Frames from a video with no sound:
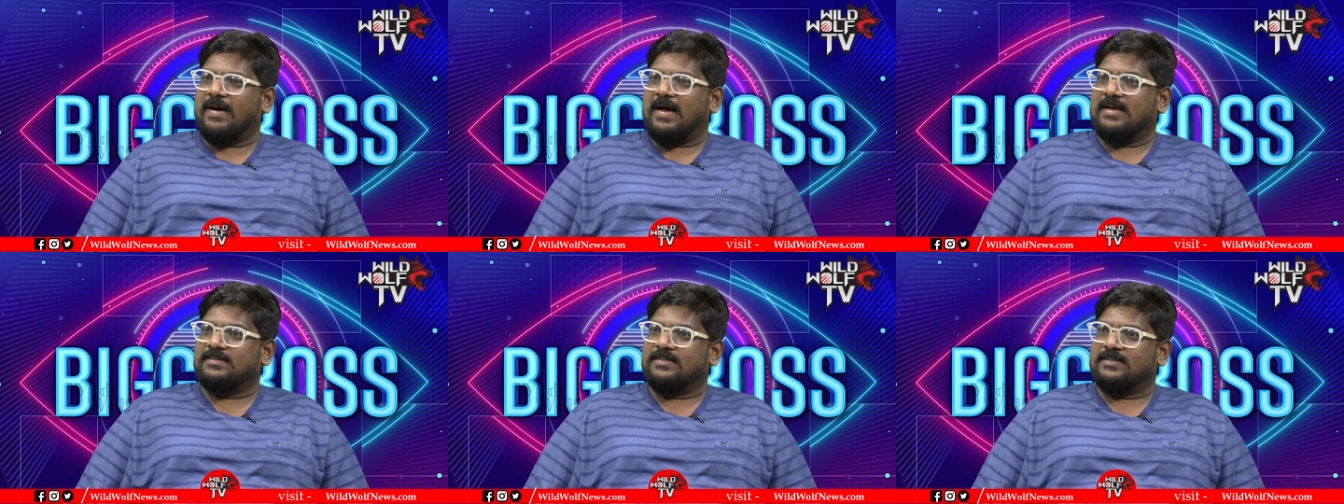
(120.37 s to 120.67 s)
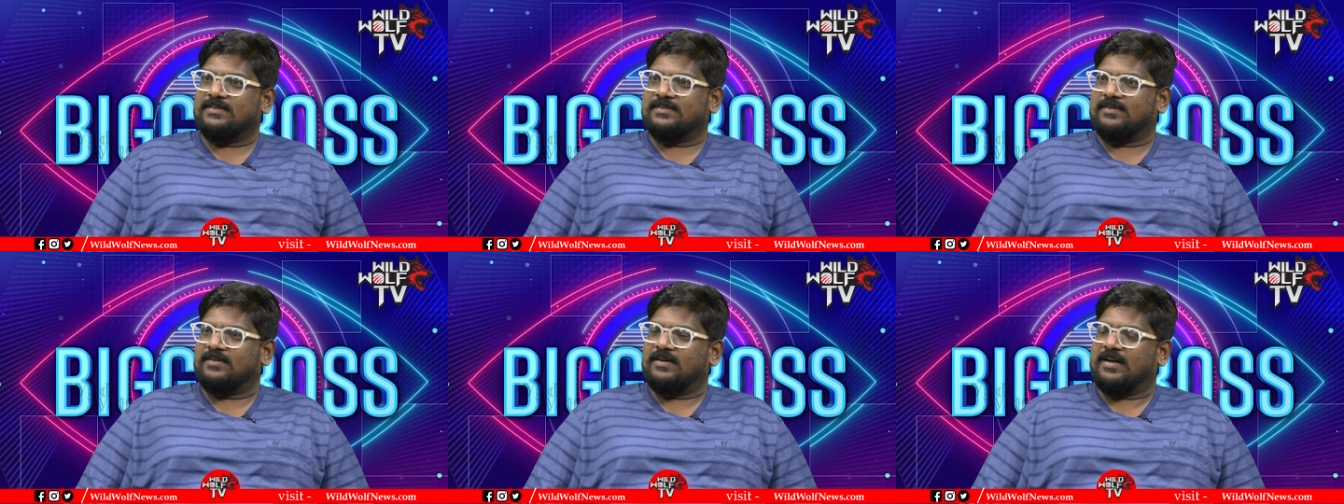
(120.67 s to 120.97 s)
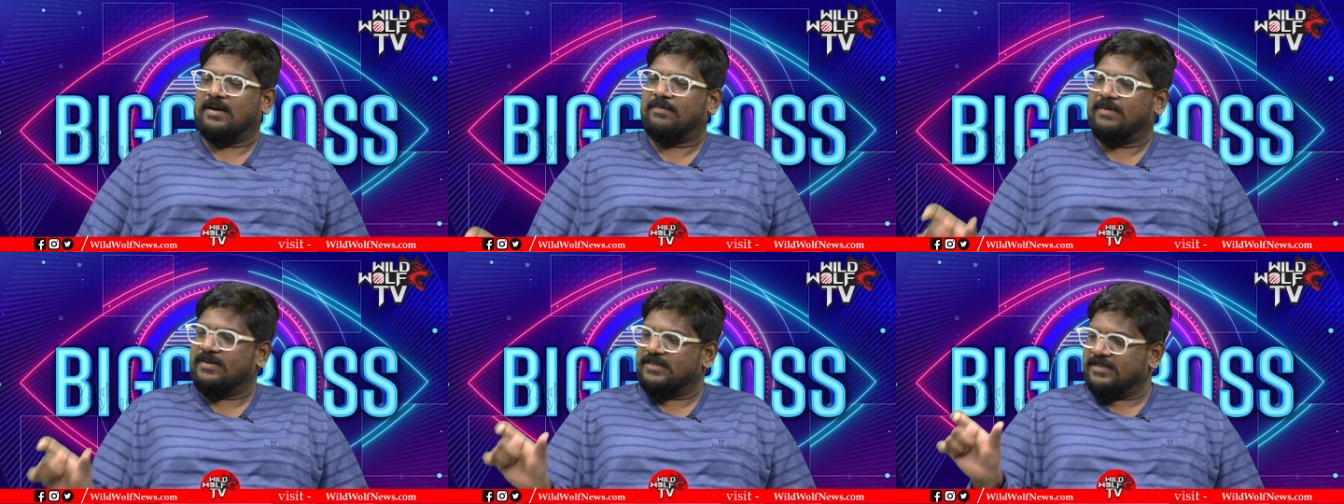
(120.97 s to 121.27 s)
పాస్
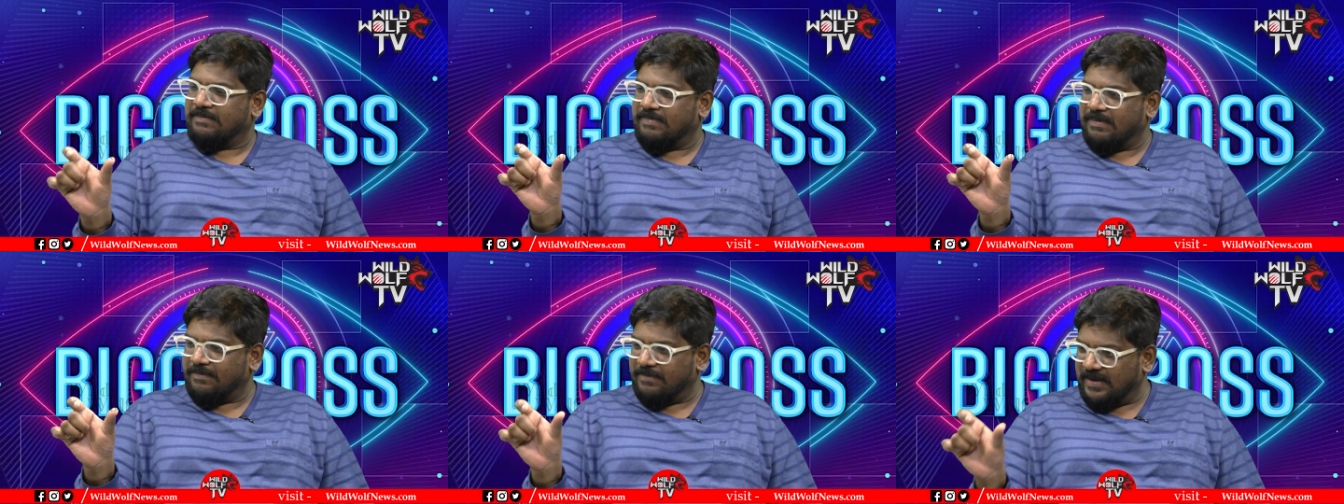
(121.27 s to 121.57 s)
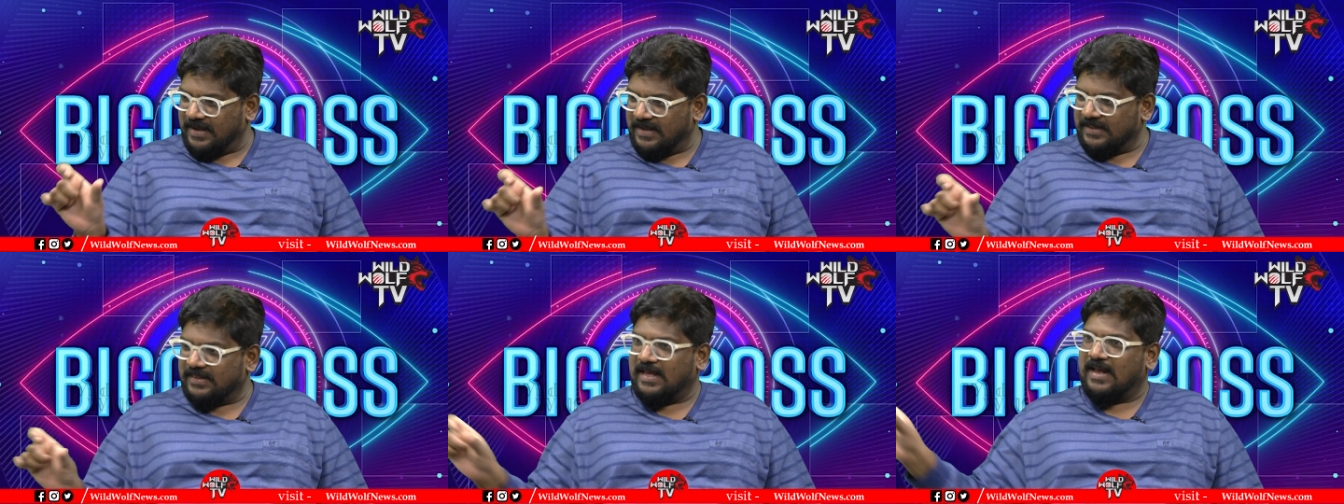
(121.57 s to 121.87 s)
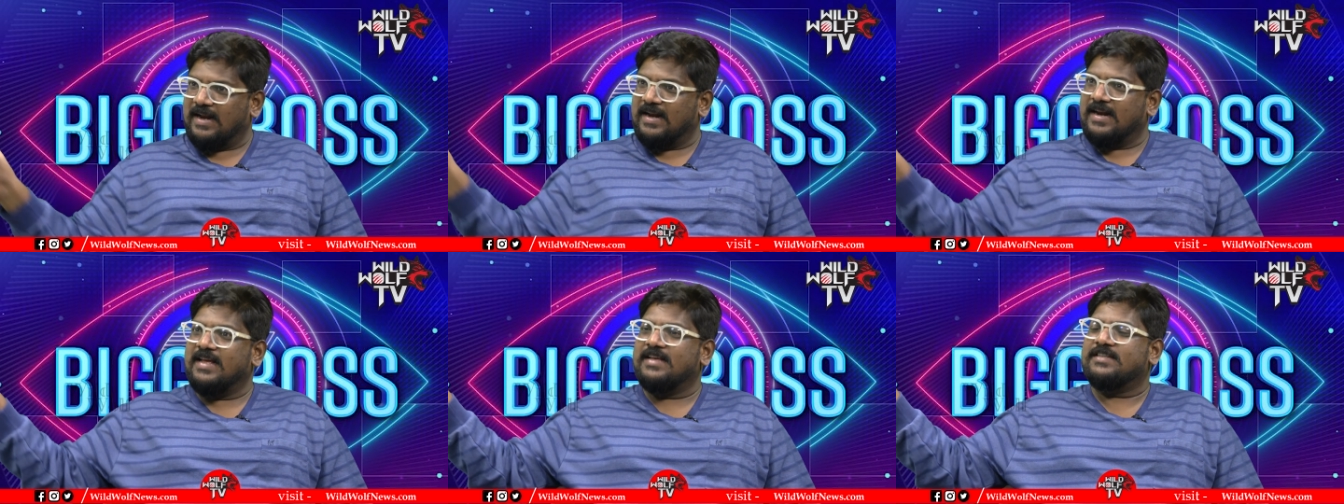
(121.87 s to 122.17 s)
ఇస్తున్నామని చెప్పి
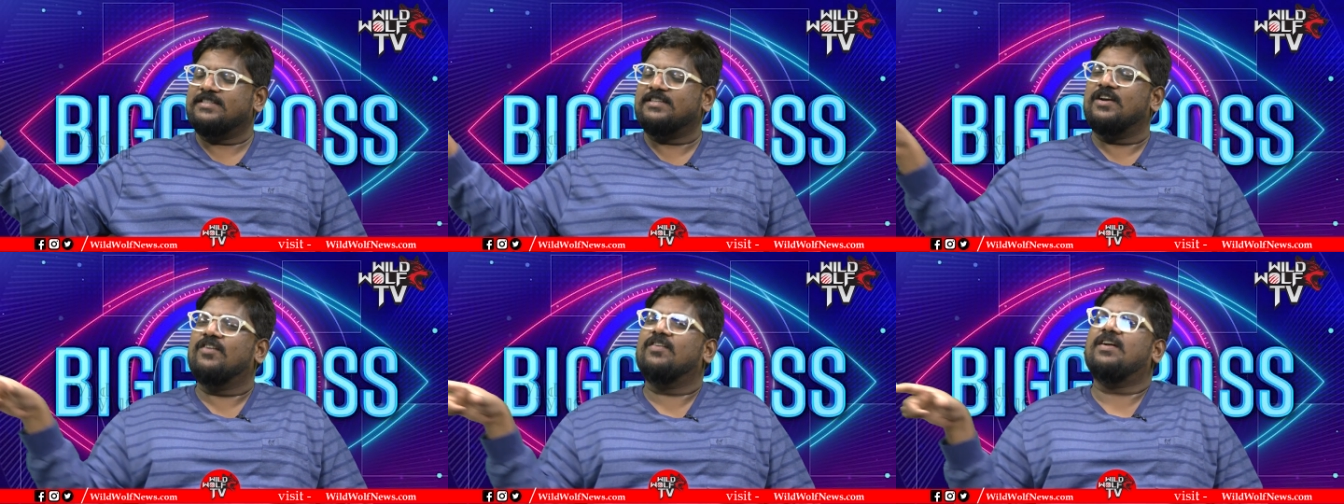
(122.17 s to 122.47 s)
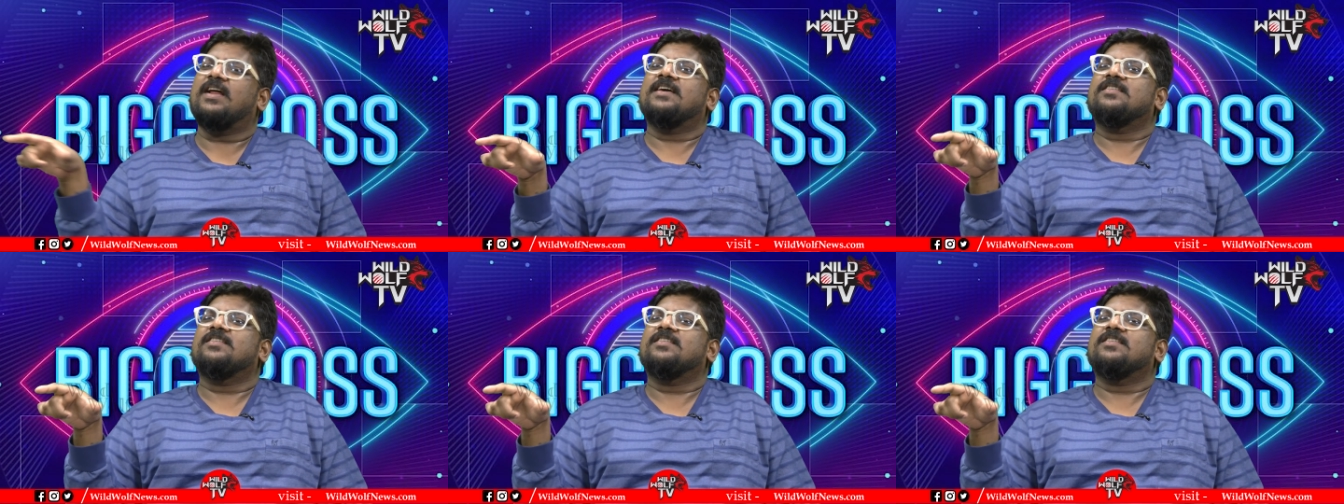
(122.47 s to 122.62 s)
మిగతా లీస్ట్లో ఉన్న